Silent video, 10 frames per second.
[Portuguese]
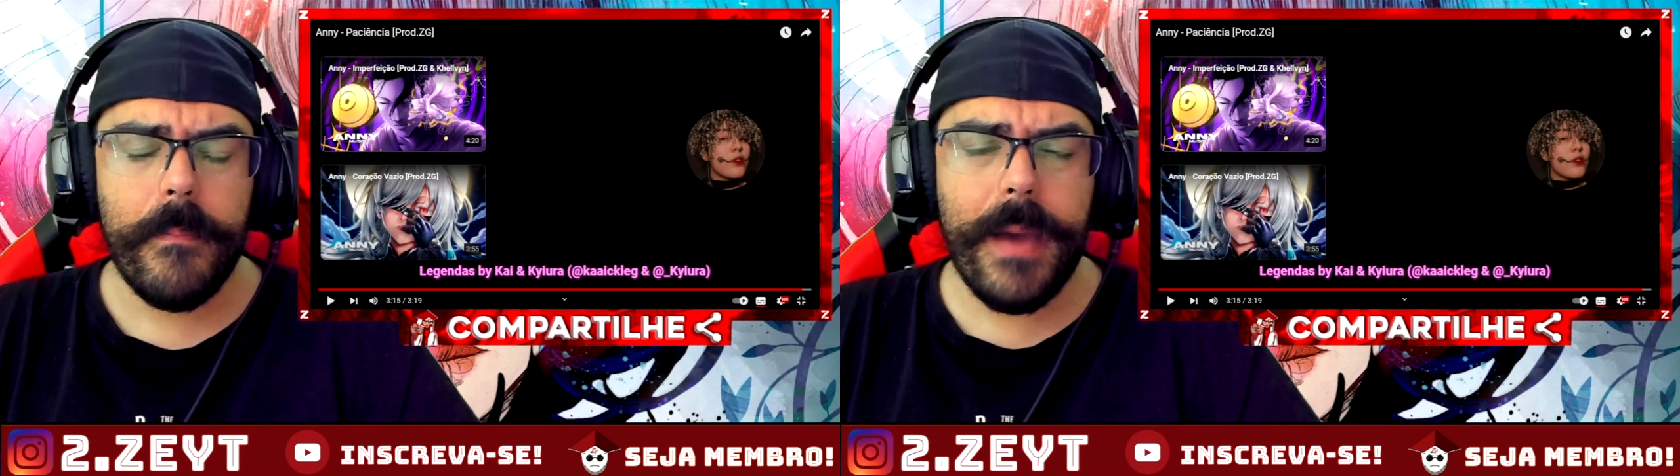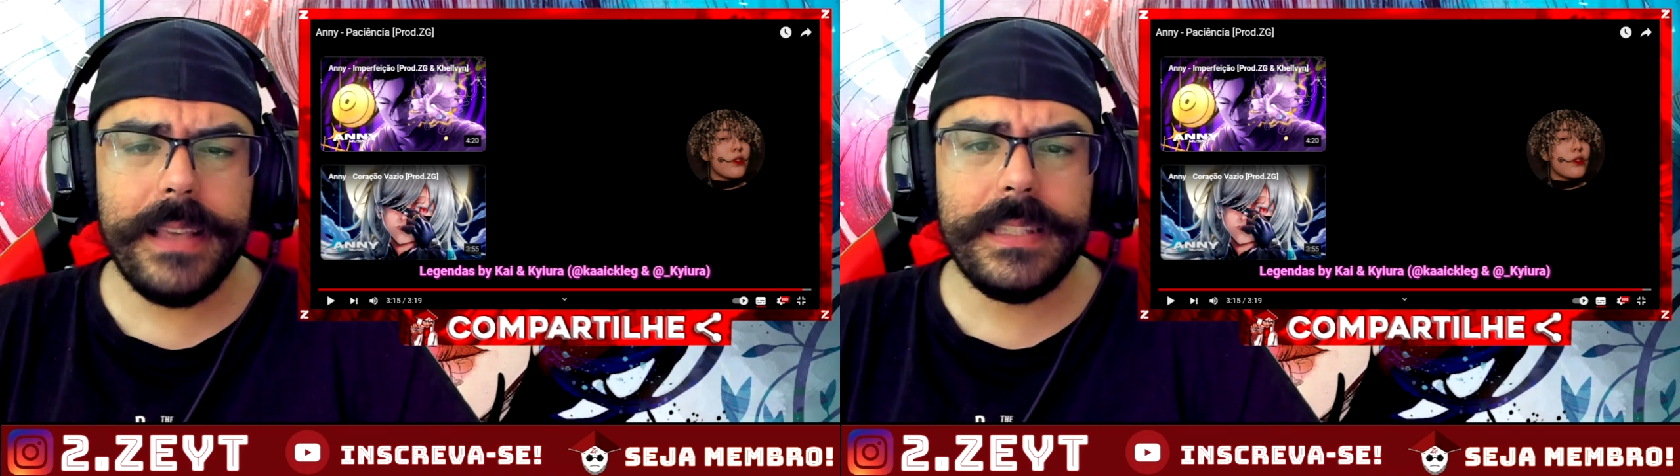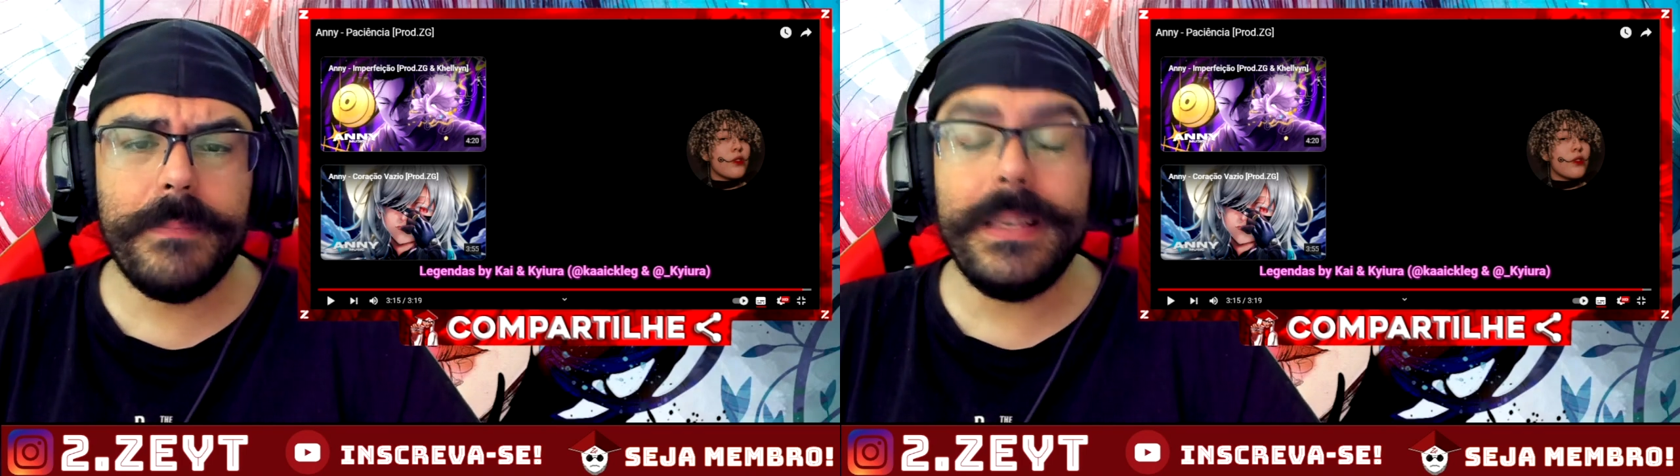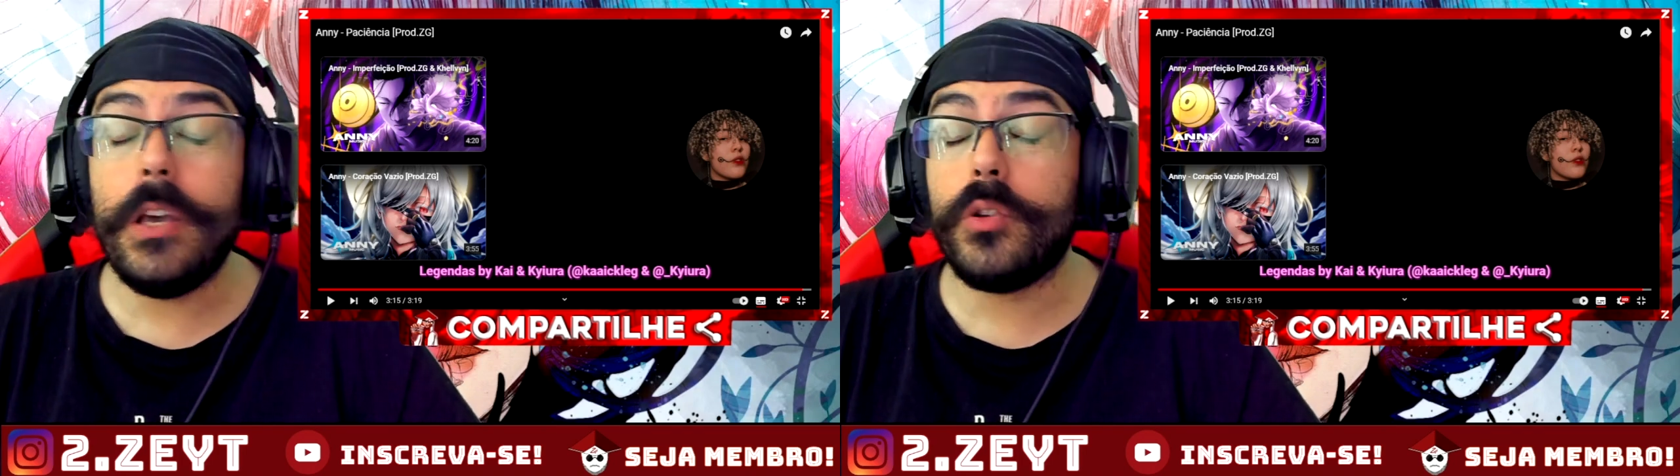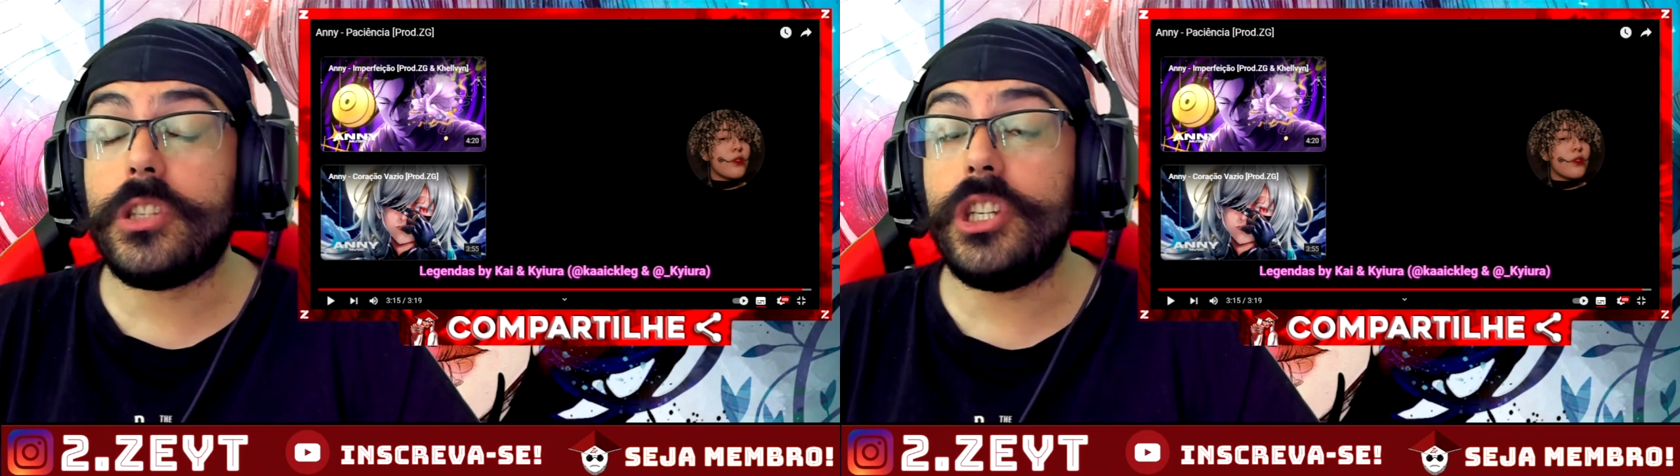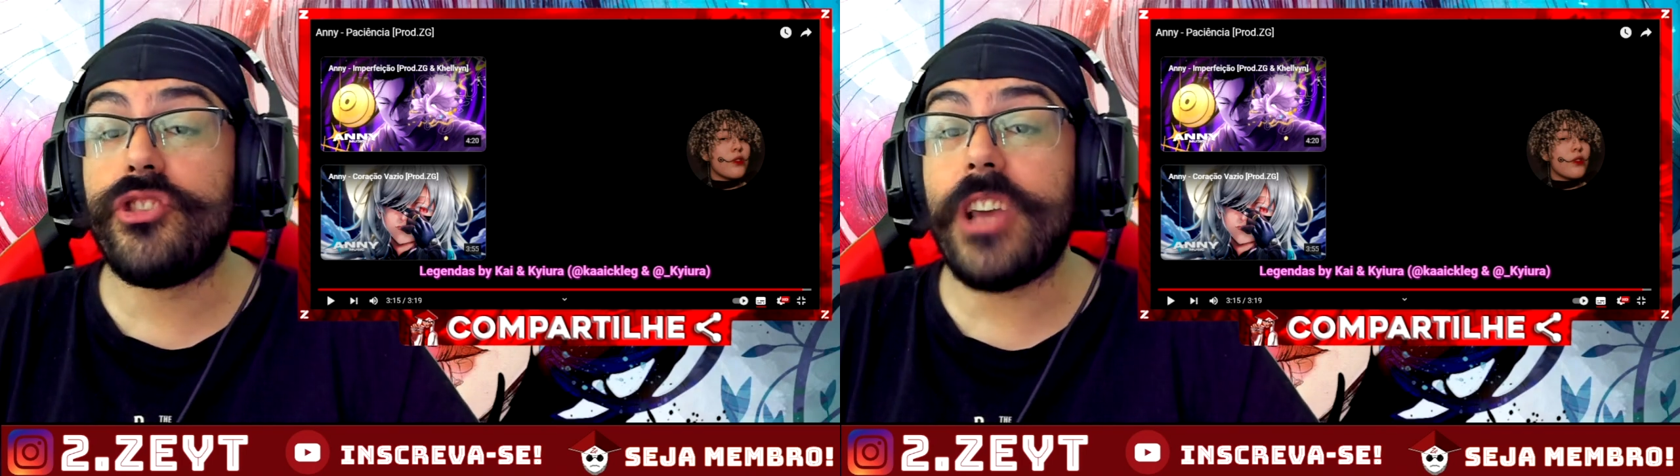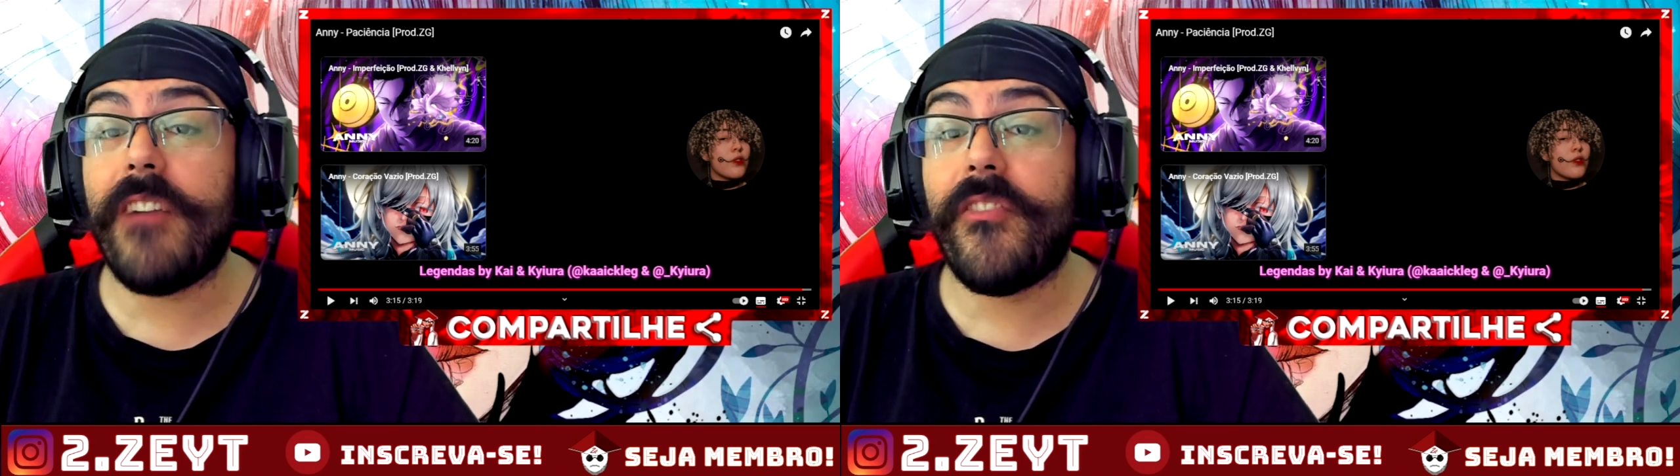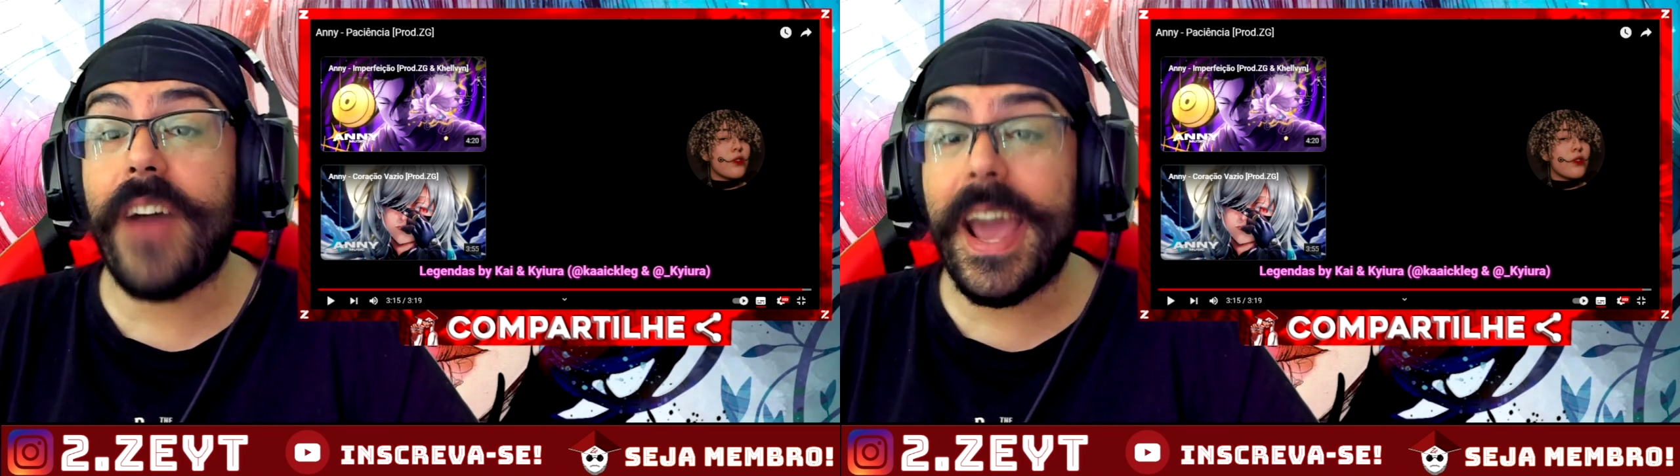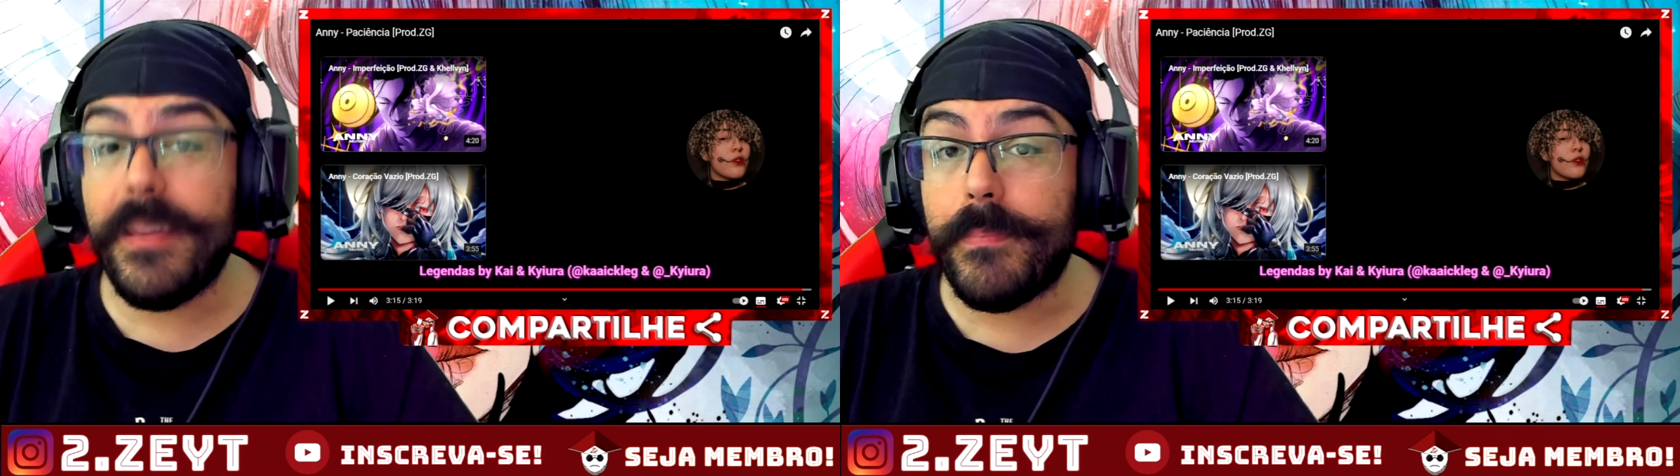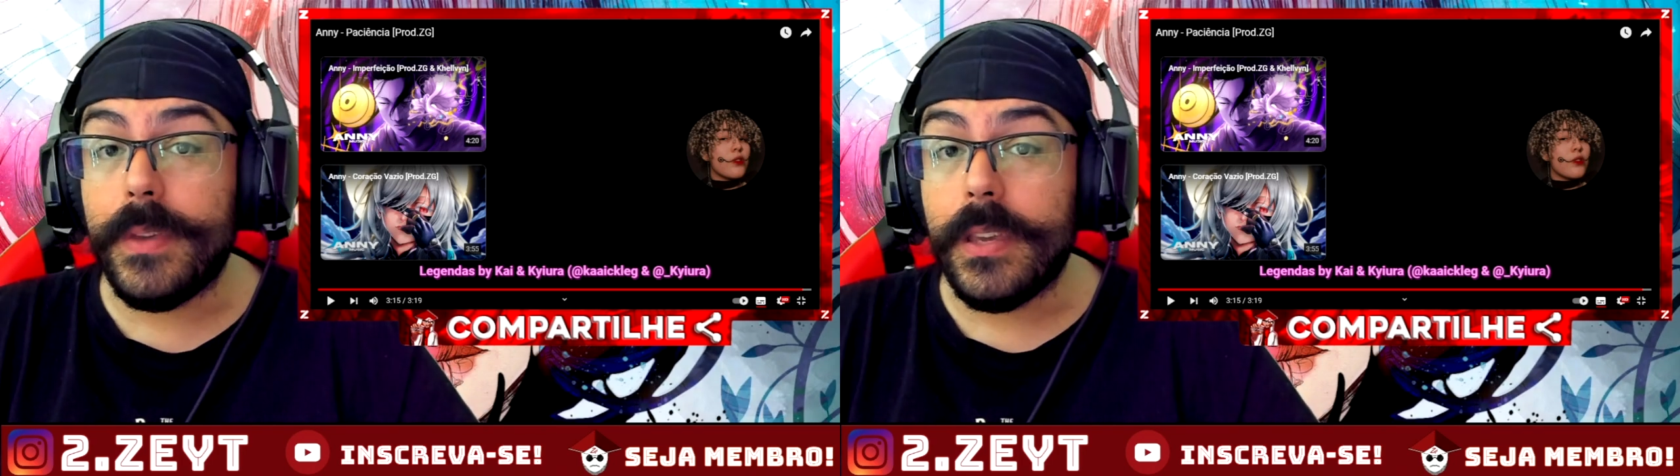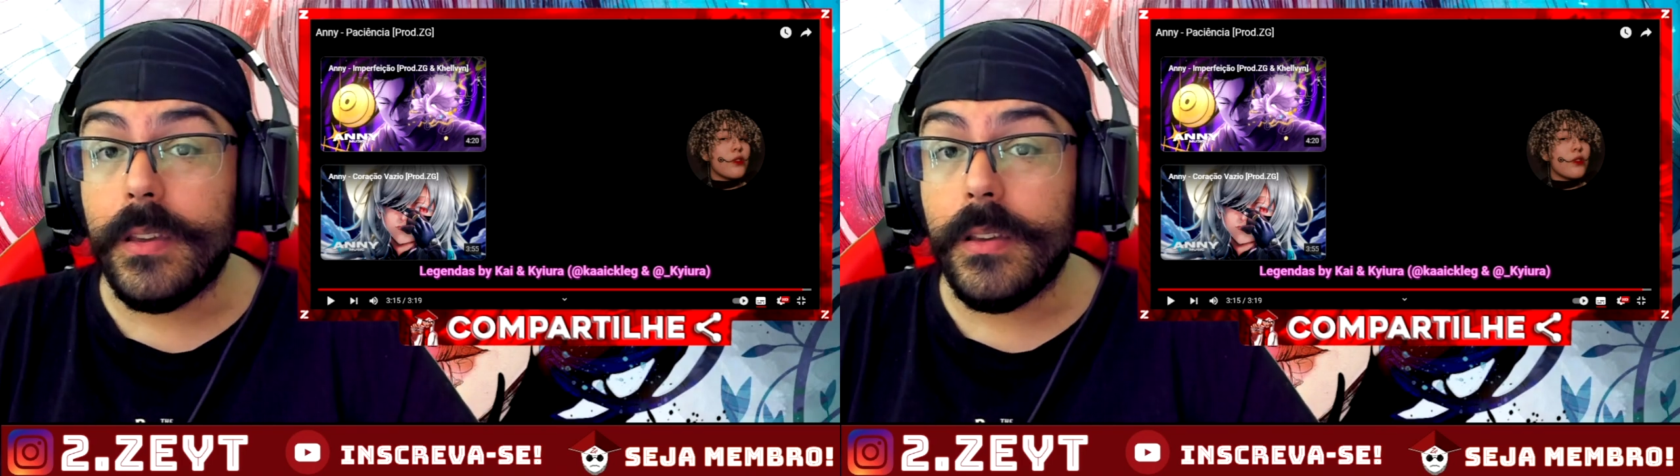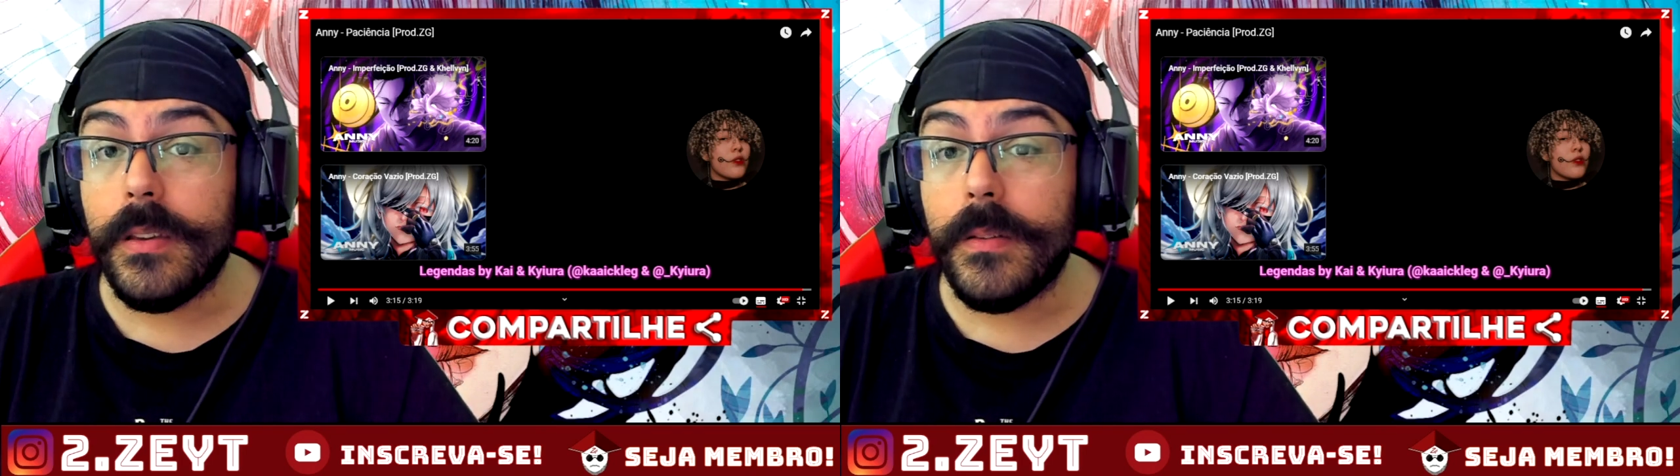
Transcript: mas me, eu senti a vibe